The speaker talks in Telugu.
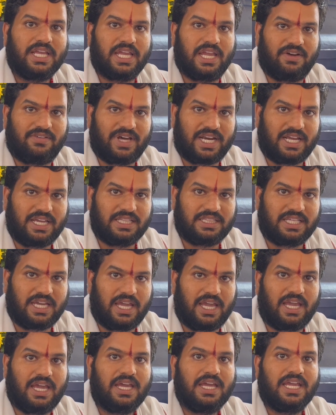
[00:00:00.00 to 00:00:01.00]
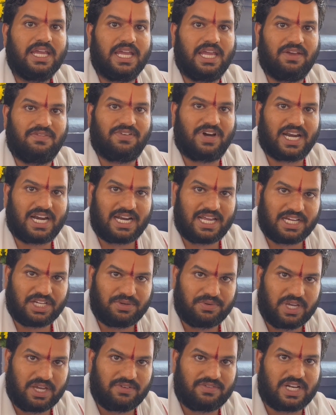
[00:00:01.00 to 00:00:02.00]
ఎవరైతే ఈ
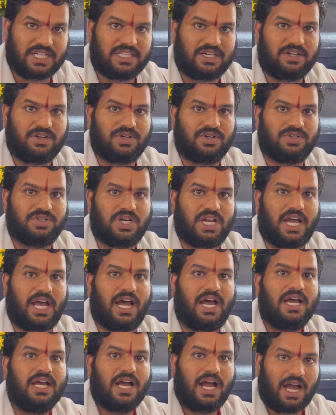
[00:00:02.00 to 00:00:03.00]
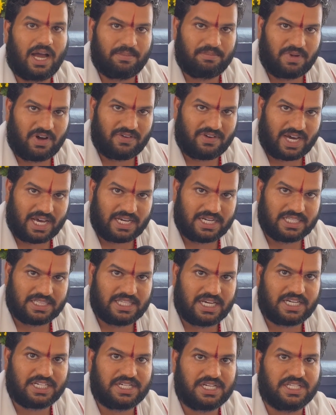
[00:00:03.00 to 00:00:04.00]
వరలక్ష్మి వ్రతం రోజున అమ్మవారిని
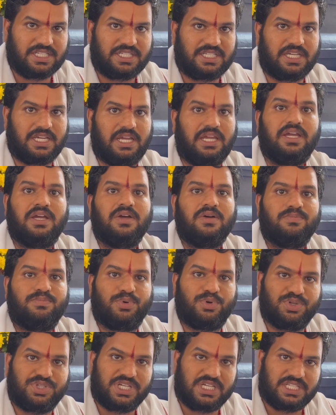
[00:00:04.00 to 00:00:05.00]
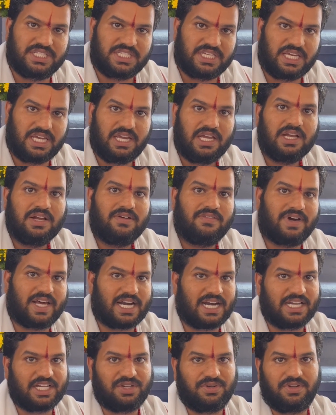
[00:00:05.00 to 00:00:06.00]
దర్శించి పూజించి
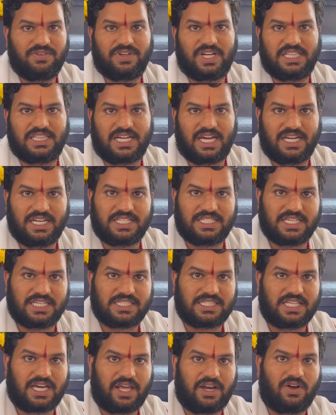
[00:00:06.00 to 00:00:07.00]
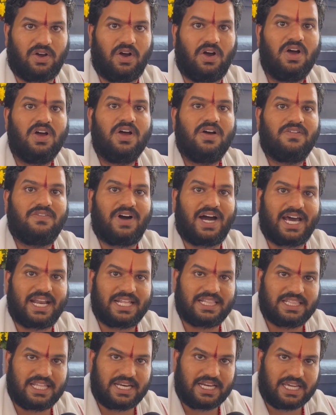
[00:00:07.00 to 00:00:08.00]
వరలక్ష్మి వ్రతాన్ని చేస్తారో
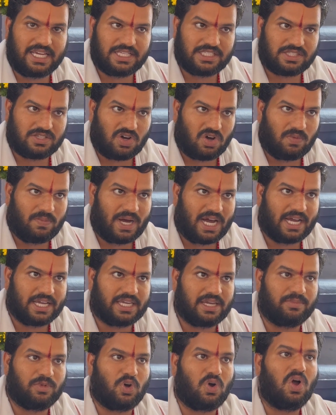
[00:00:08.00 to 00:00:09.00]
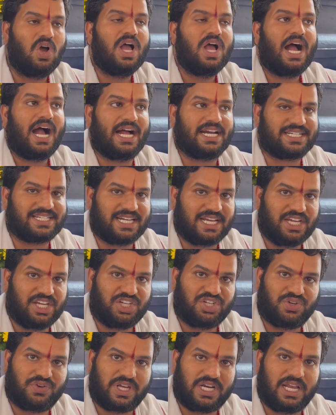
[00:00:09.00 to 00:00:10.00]
వారందరికీ సౌభాగ్యము
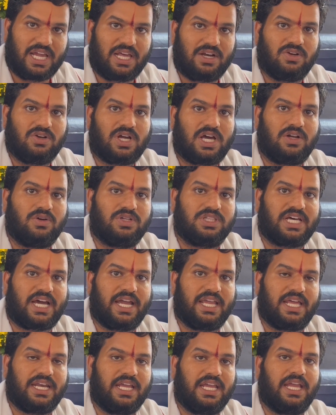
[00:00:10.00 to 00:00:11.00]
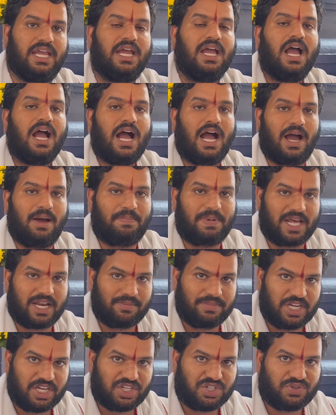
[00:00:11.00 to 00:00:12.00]
అష్టైశ్వర్యాలు కలుగుతాయని ఆ
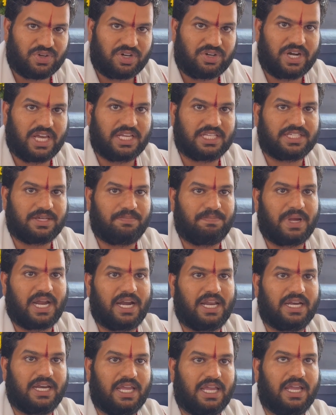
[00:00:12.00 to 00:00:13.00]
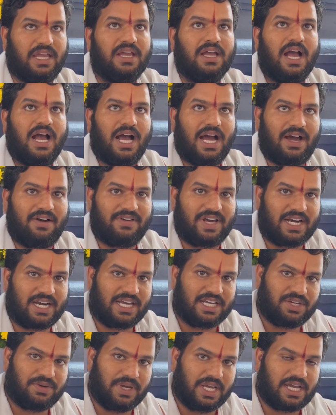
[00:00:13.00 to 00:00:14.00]
పరమేశ్వరుడే చెప్పాడని ఆ
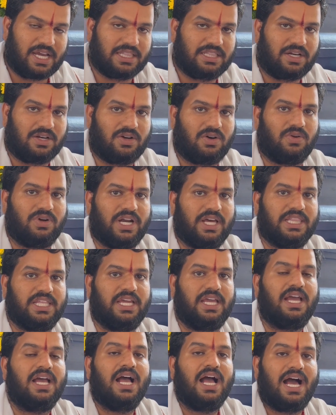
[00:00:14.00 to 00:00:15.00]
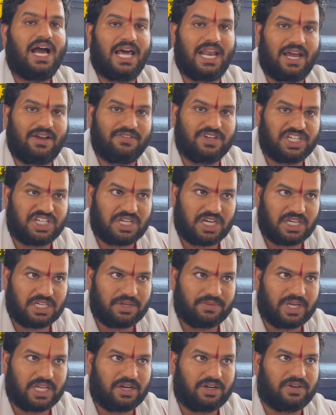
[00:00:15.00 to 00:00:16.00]
వరలక్ష్మి కథలో ఉన్నది అలా
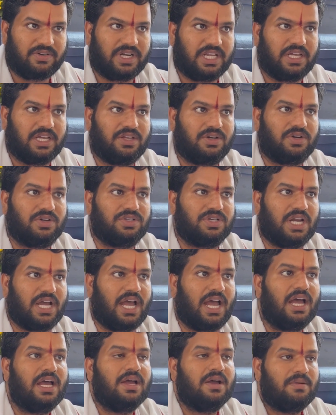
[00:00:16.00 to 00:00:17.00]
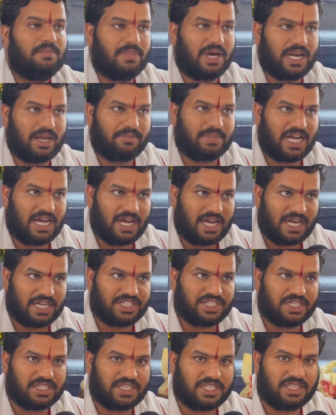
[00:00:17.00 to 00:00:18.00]
విశేషమైనటువంటి ఈ రోజున మన
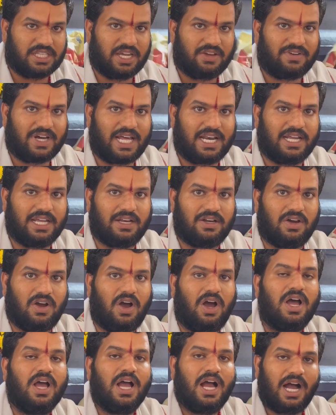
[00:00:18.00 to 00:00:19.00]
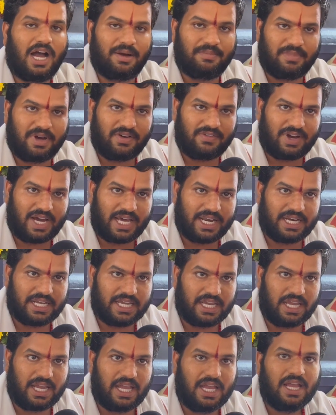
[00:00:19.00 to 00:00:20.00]
మహాశక్తి దేవాలయంలో
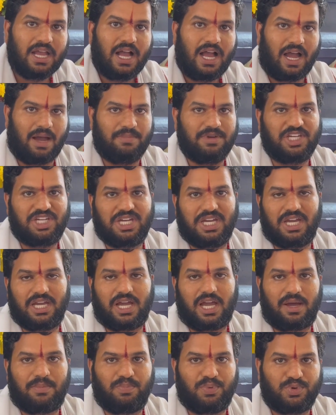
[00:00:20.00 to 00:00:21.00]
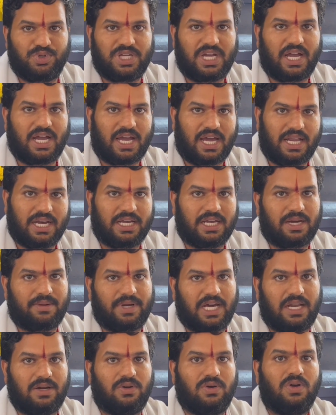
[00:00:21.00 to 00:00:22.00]
అమ్మవారికి అభిషేక పూజా
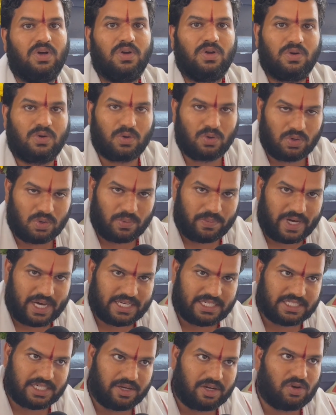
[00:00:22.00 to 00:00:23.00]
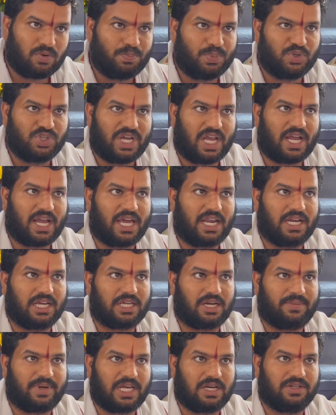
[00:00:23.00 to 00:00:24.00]
కార్యక్రమాలు కుంకుమార్చనకు పూజా
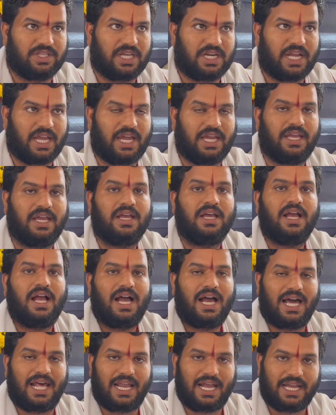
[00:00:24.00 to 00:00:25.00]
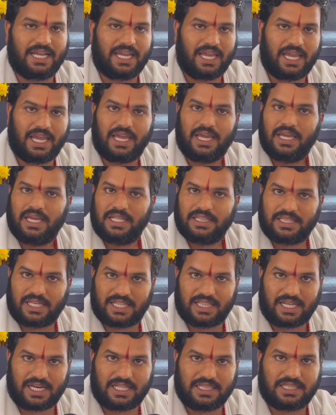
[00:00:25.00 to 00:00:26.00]
కార్యక్రమాలు జరిగాయి అలాగే
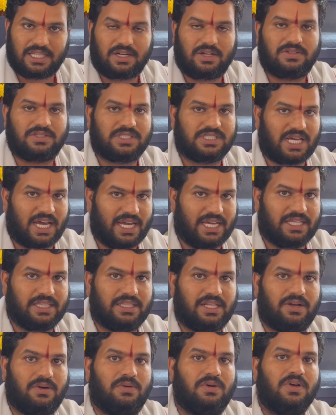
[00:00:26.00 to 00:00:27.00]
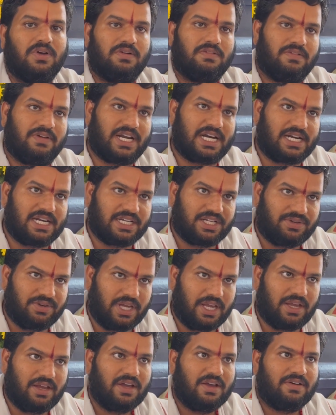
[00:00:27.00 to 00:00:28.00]
తదనంతరం సాయంత్రం
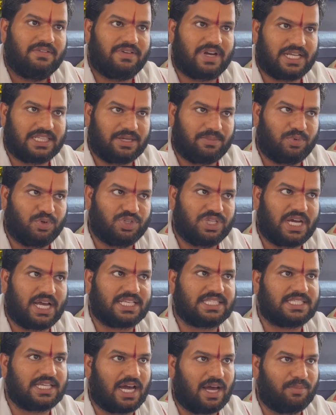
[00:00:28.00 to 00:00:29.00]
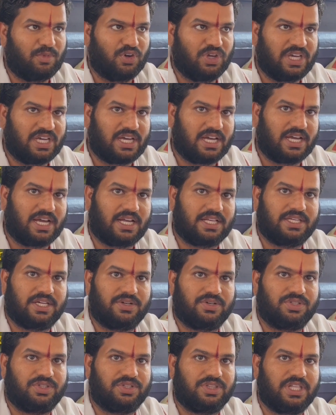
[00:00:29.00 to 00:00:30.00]
వరలక్ష్మి వ్రత పూజ సామూహికంగా
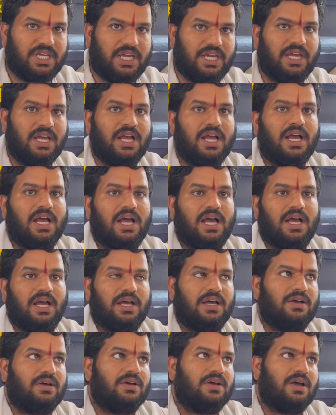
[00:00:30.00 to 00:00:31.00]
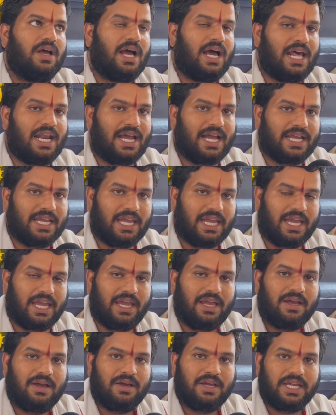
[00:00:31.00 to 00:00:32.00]
జరుగుతుంది అలాగే
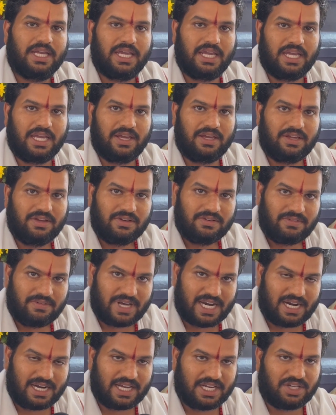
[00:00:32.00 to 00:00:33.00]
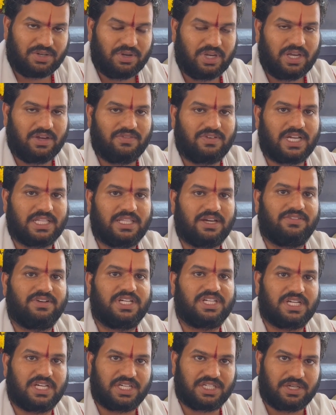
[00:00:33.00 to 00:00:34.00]
ఈ వరలక్ష్మి వ్రత
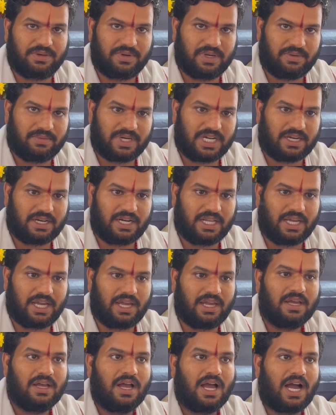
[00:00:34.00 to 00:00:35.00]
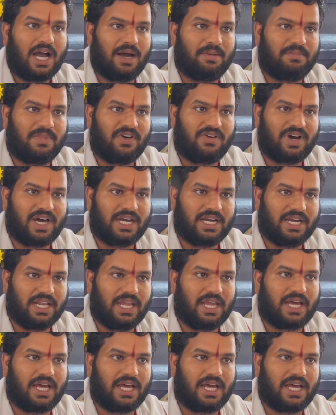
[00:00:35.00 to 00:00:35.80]
విశేషం ఏమిటంటే అమ్మవారిని